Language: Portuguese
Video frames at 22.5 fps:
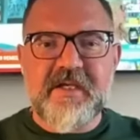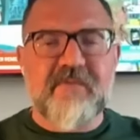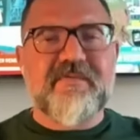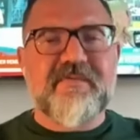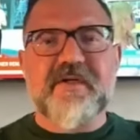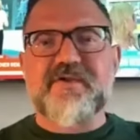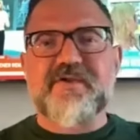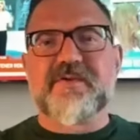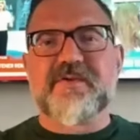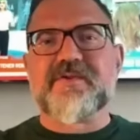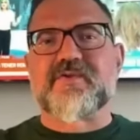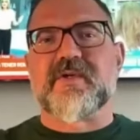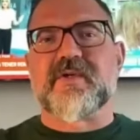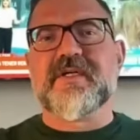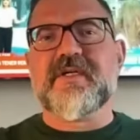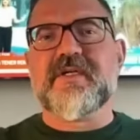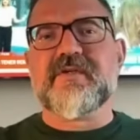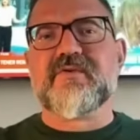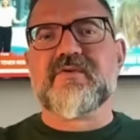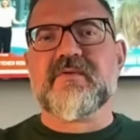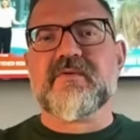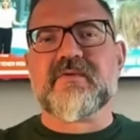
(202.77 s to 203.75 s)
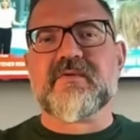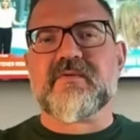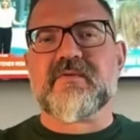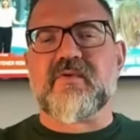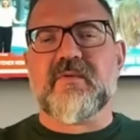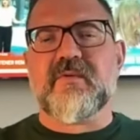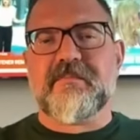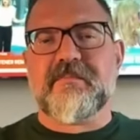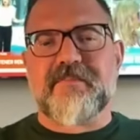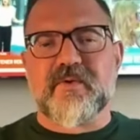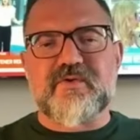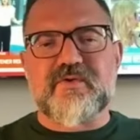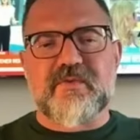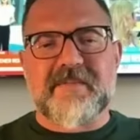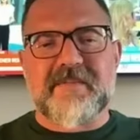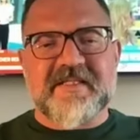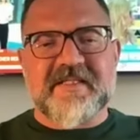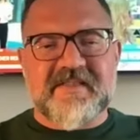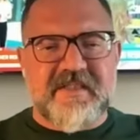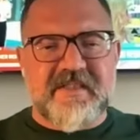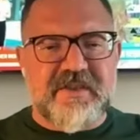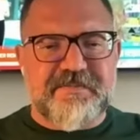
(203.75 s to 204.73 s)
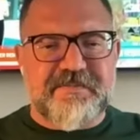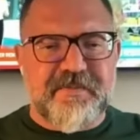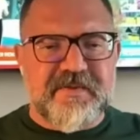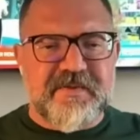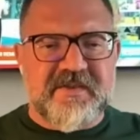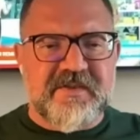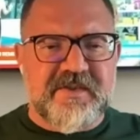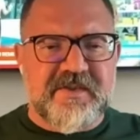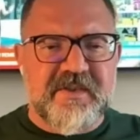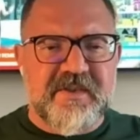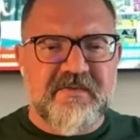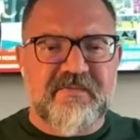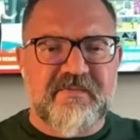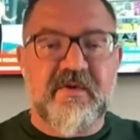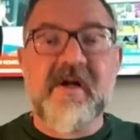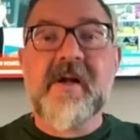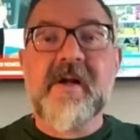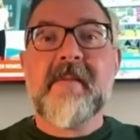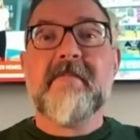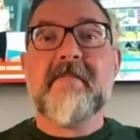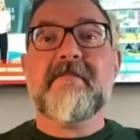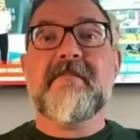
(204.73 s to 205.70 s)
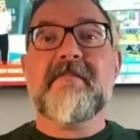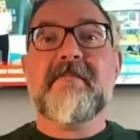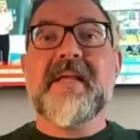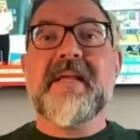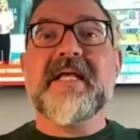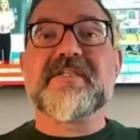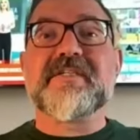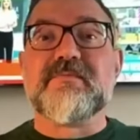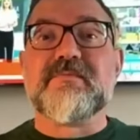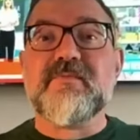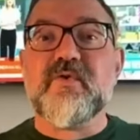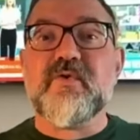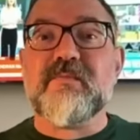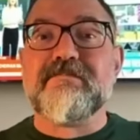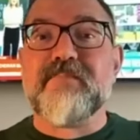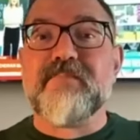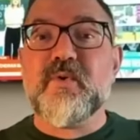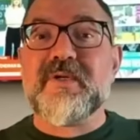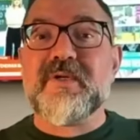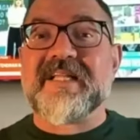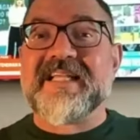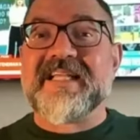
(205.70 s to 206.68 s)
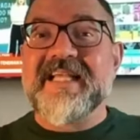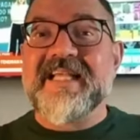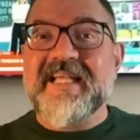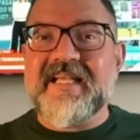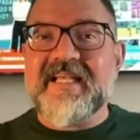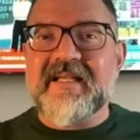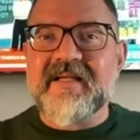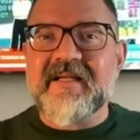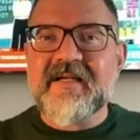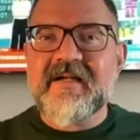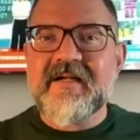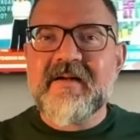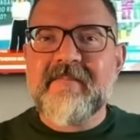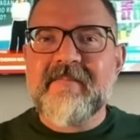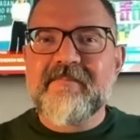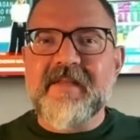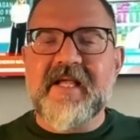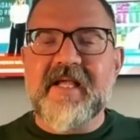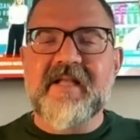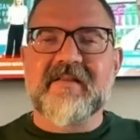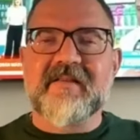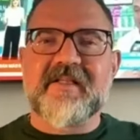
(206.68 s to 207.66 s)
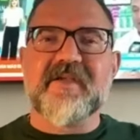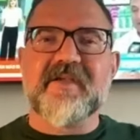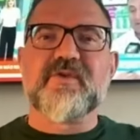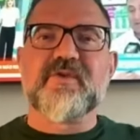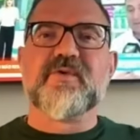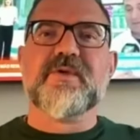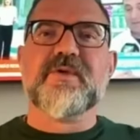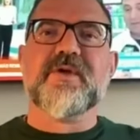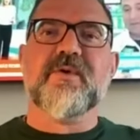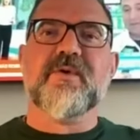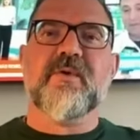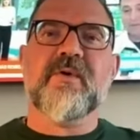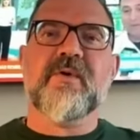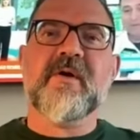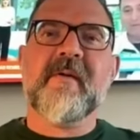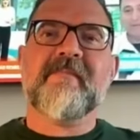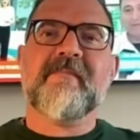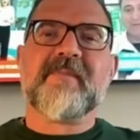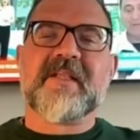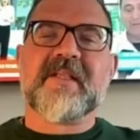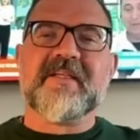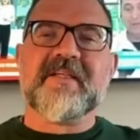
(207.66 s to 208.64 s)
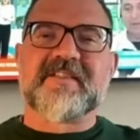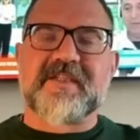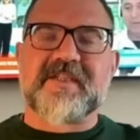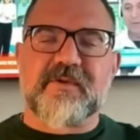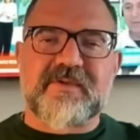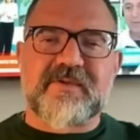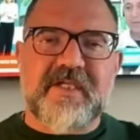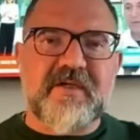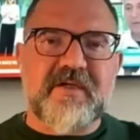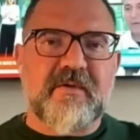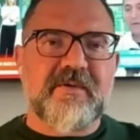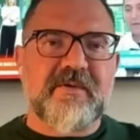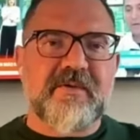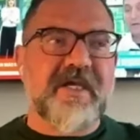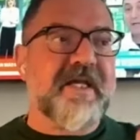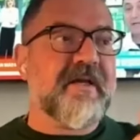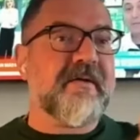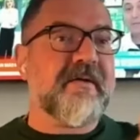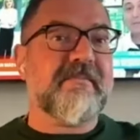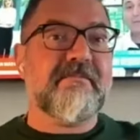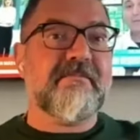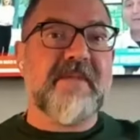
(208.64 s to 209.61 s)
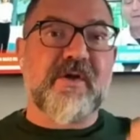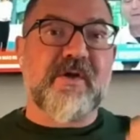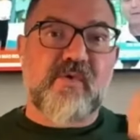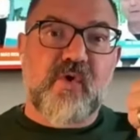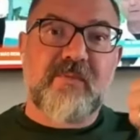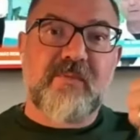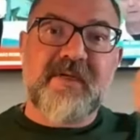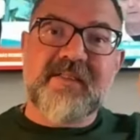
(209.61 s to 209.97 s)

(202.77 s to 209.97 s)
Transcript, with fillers: eu vejo isso aí como um ponto bastante positivo, mesmo porque, entendo eu, que se eu tenho alguém me